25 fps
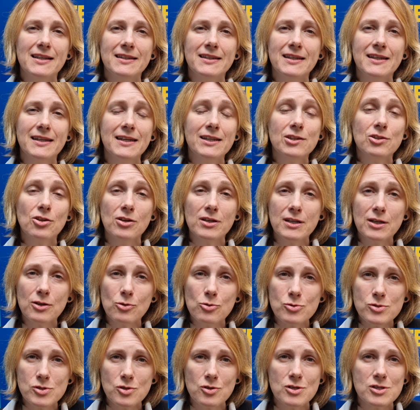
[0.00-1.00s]
il diritto
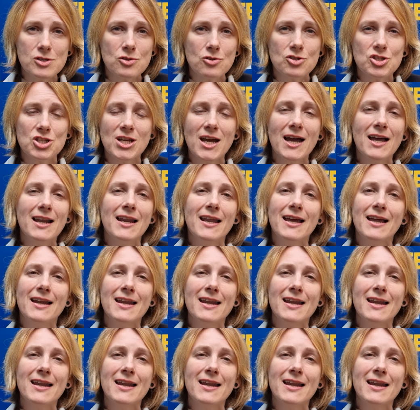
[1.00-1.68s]
all'inclusione sociale,